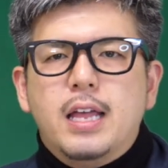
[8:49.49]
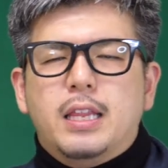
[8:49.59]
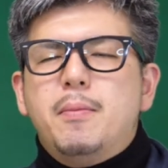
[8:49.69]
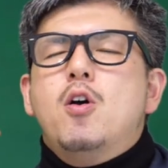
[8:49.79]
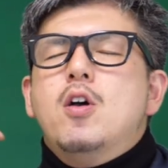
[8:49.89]

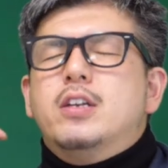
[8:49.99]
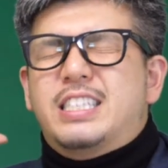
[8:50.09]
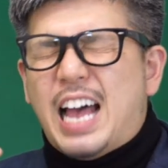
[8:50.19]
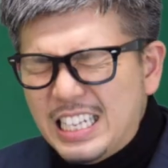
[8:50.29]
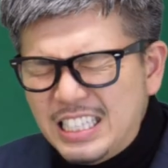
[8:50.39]
でも、
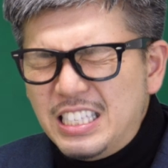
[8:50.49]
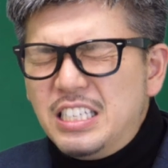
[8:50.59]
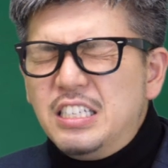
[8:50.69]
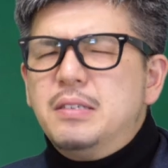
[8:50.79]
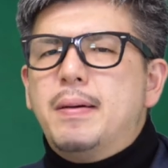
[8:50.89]
さん
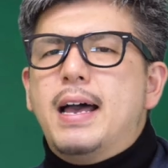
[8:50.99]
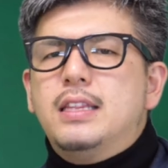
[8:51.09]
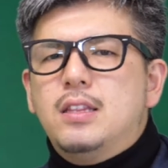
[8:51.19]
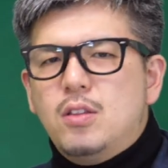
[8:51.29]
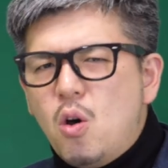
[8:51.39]
じゅうば
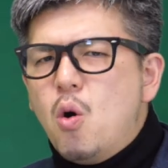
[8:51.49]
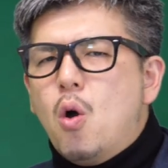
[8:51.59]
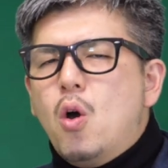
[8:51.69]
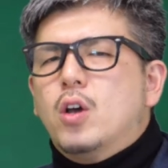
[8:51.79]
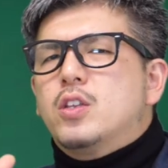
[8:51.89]
んの
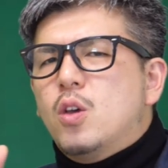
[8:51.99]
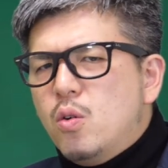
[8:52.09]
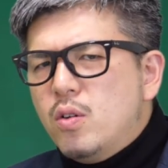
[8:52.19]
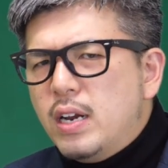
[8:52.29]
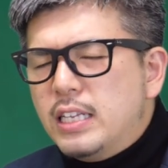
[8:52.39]

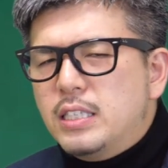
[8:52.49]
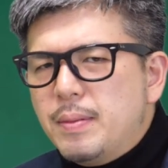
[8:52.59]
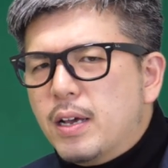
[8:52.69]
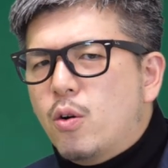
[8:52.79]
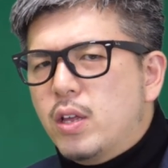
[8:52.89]
よん列
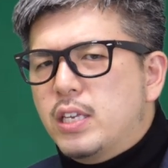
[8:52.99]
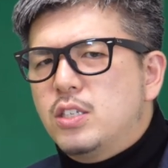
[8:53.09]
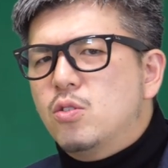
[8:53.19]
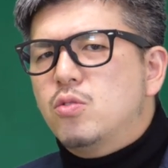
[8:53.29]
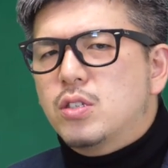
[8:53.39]
目、これ非
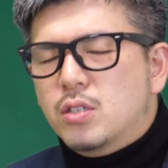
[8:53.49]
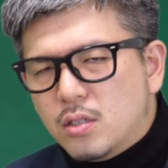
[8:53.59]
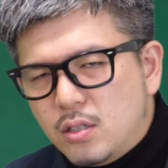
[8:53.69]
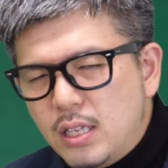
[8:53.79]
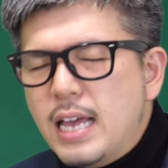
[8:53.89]
常に
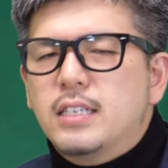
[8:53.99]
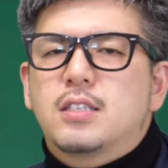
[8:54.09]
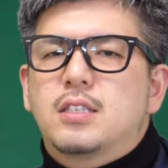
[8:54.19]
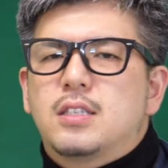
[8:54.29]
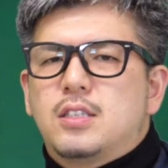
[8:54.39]
少ない
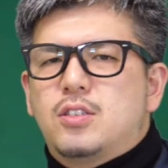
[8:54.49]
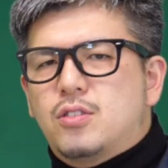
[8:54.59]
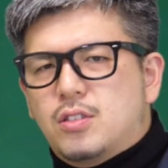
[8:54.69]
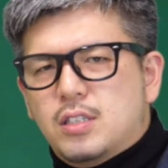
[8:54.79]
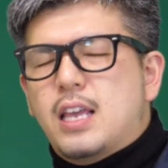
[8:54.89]

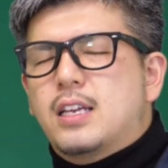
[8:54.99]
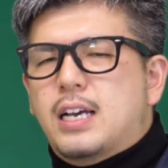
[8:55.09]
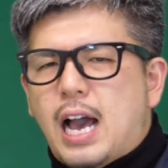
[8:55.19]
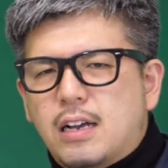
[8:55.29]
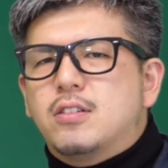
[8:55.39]
出現
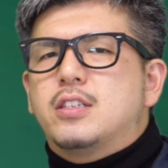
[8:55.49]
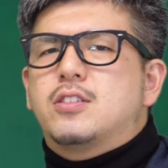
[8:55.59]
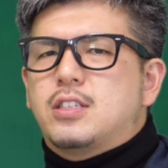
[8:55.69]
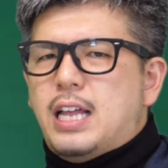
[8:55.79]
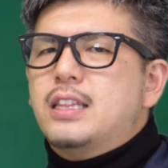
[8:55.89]
確
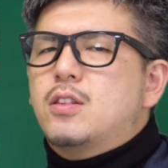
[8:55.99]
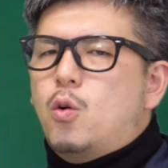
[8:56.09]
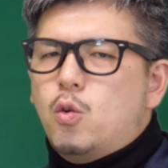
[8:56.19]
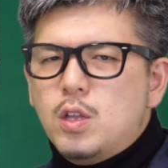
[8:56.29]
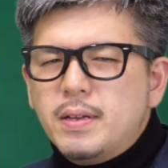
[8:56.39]
率になって
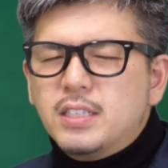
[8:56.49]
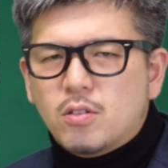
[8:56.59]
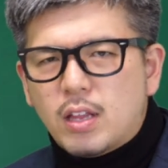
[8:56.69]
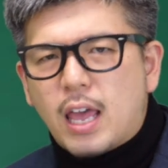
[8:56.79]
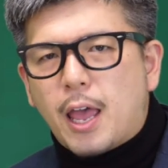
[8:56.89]
おります
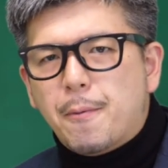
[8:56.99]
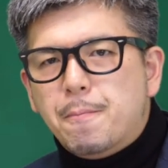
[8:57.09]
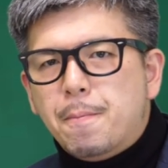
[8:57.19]
ので、